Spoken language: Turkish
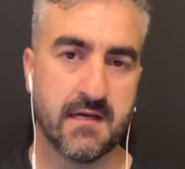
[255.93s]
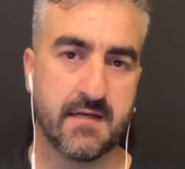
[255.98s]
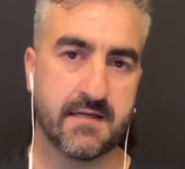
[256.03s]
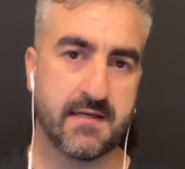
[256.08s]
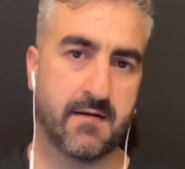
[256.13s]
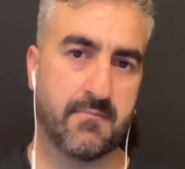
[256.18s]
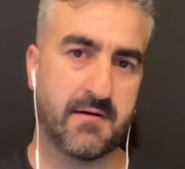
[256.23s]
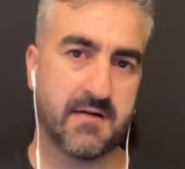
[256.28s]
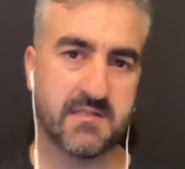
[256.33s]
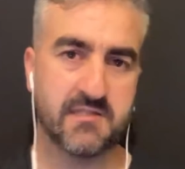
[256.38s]

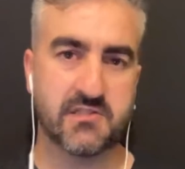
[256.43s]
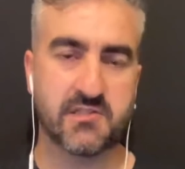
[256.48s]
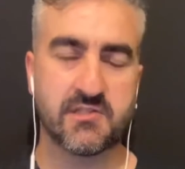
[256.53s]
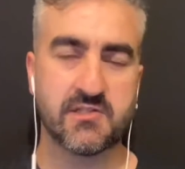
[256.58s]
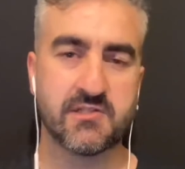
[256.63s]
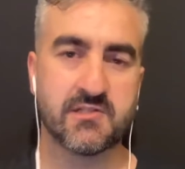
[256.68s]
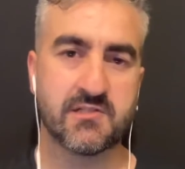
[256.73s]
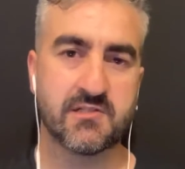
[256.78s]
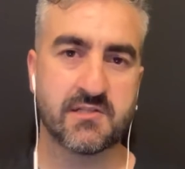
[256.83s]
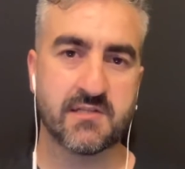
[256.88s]
Yabancı
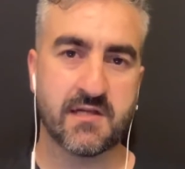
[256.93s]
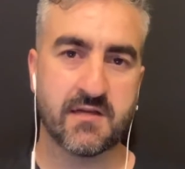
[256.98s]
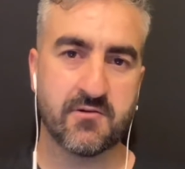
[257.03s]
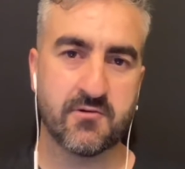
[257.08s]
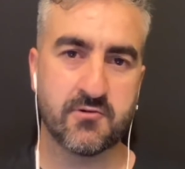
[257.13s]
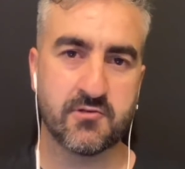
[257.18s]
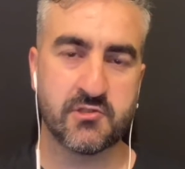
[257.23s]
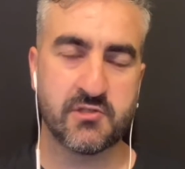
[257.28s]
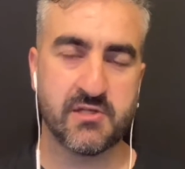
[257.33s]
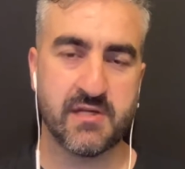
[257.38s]
sınırından
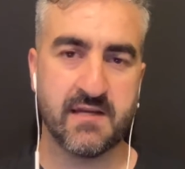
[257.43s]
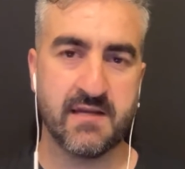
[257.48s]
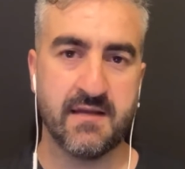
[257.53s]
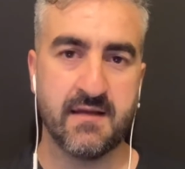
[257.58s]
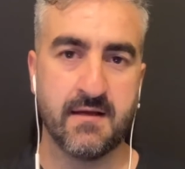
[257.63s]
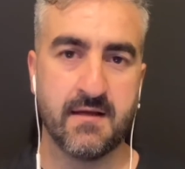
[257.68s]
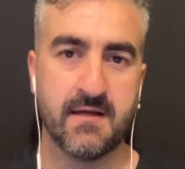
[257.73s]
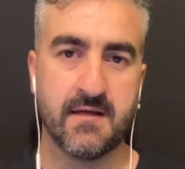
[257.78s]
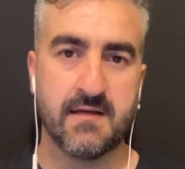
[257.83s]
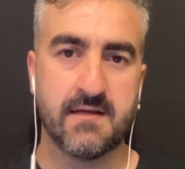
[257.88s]
önce
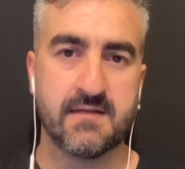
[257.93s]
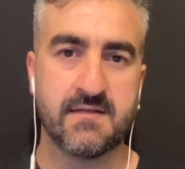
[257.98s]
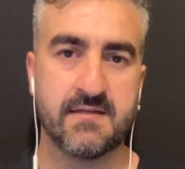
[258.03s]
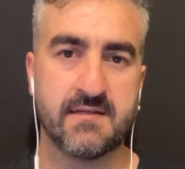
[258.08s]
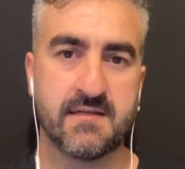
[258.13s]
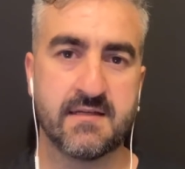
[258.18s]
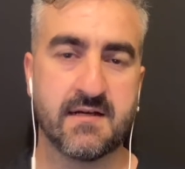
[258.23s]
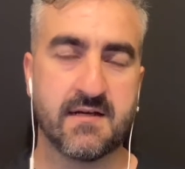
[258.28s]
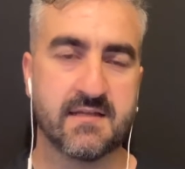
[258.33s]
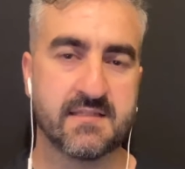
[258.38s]

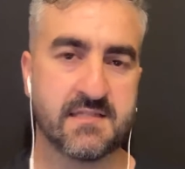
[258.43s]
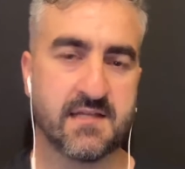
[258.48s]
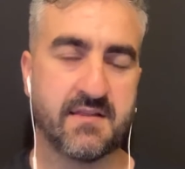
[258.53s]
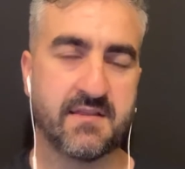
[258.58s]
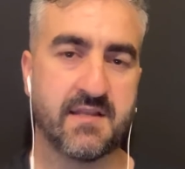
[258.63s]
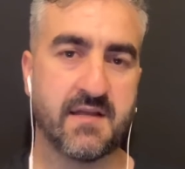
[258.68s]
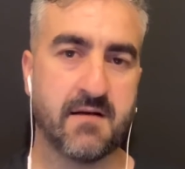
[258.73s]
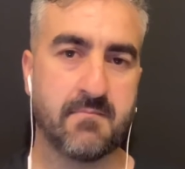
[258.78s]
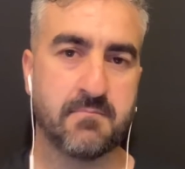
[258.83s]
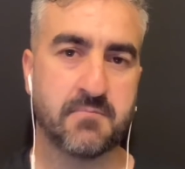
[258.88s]
e, Hasan
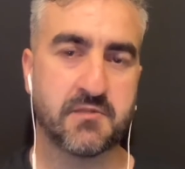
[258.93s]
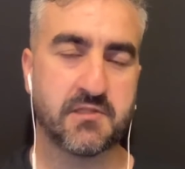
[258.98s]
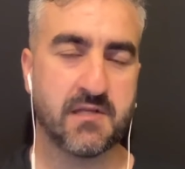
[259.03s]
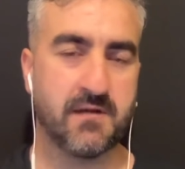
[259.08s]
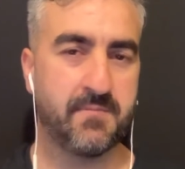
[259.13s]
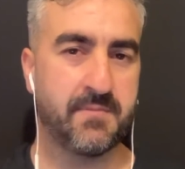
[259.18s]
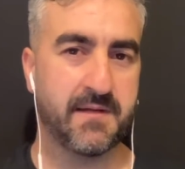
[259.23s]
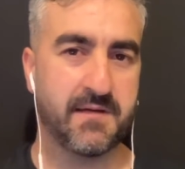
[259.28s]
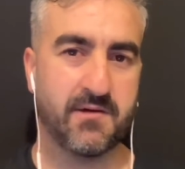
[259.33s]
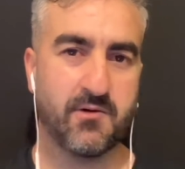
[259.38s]
da yapmıştı
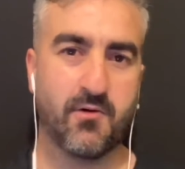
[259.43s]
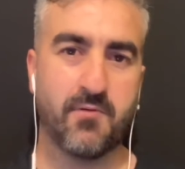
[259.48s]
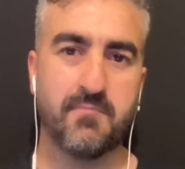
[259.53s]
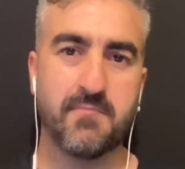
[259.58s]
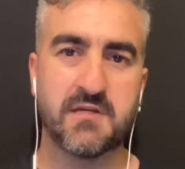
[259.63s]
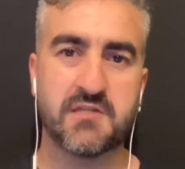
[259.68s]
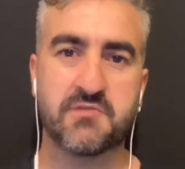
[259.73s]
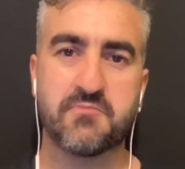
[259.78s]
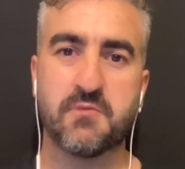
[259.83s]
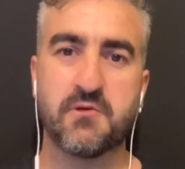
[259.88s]
haberini
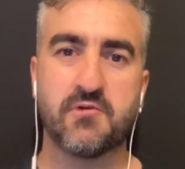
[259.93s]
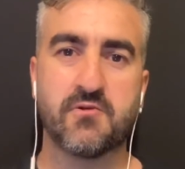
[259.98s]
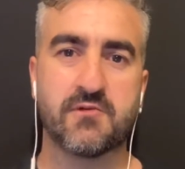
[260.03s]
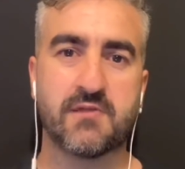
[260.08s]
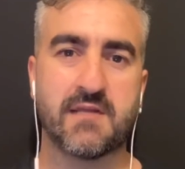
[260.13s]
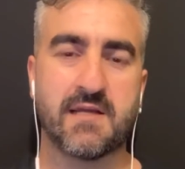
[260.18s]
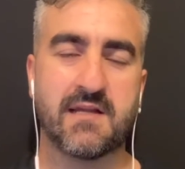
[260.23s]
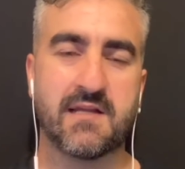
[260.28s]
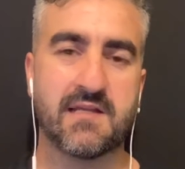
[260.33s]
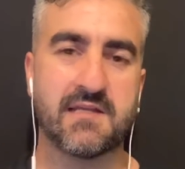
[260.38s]
15 milyon
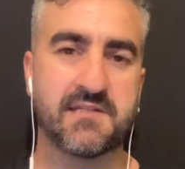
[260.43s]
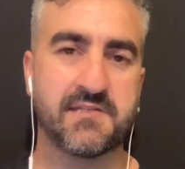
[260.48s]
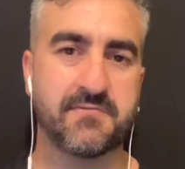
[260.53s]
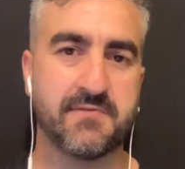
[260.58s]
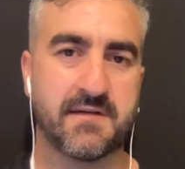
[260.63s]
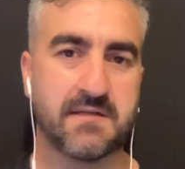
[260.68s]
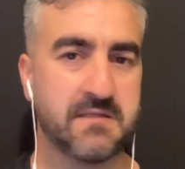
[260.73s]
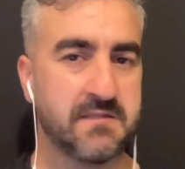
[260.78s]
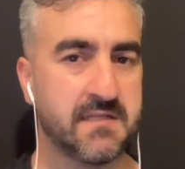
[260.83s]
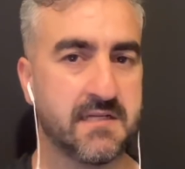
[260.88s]
TL
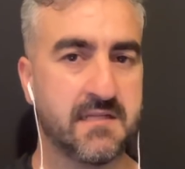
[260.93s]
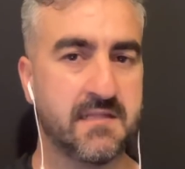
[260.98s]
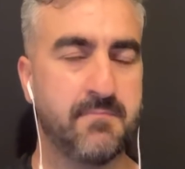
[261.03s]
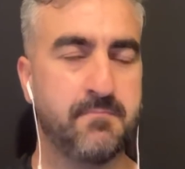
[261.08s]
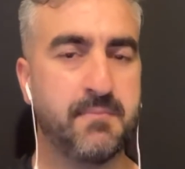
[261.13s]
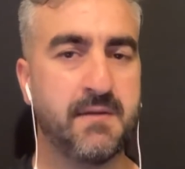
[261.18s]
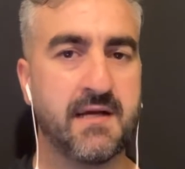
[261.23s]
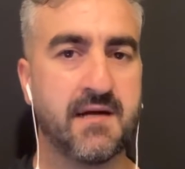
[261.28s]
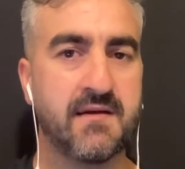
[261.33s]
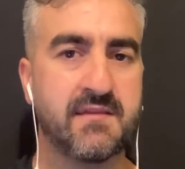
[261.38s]

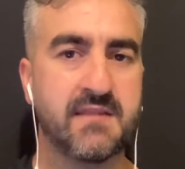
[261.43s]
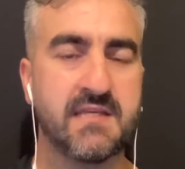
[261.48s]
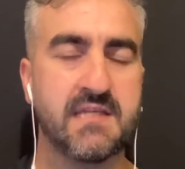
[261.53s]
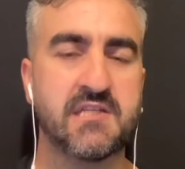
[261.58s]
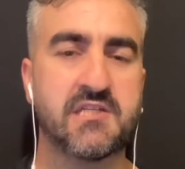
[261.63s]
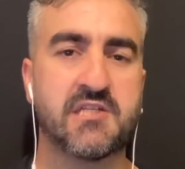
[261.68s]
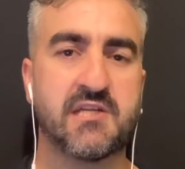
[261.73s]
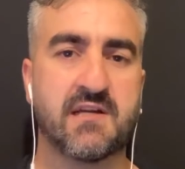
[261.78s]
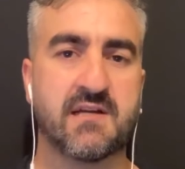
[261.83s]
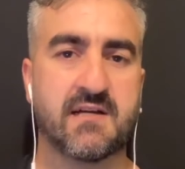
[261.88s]
civarındaydı. Bir anda
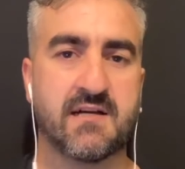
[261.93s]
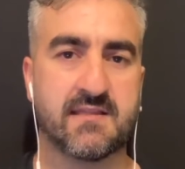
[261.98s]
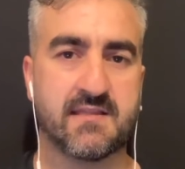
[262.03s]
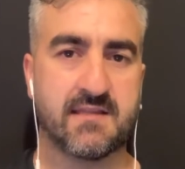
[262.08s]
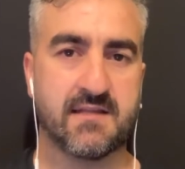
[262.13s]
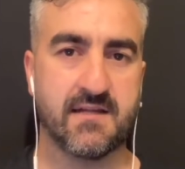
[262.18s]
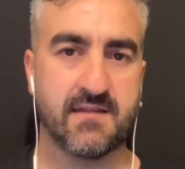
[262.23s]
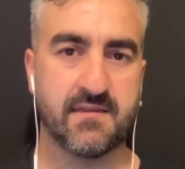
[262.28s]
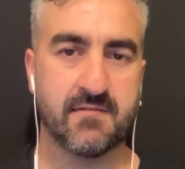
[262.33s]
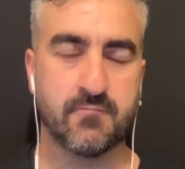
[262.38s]
ikiye
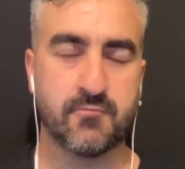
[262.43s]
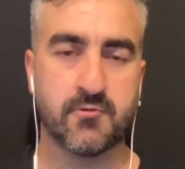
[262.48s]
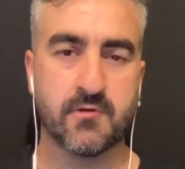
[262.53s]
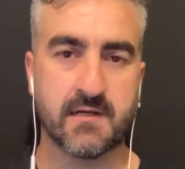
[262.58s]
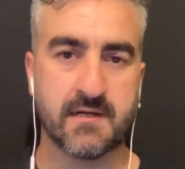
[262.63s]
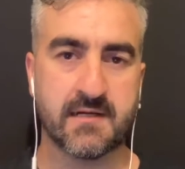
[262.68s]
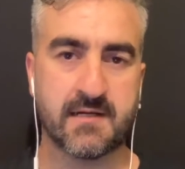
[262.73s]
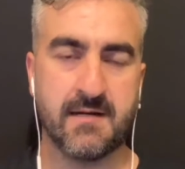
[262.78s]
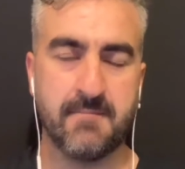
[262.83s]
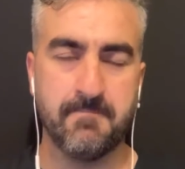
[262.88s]
katlandı bu
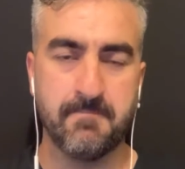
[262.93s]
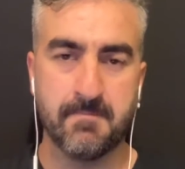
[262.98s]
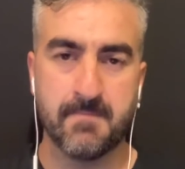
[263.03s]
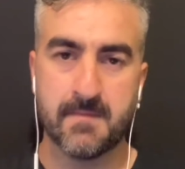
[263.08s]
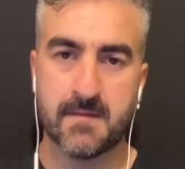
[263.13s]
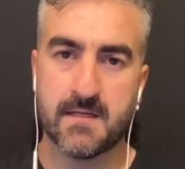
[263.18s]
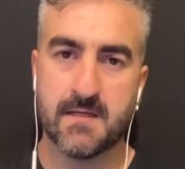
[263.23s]
rakam.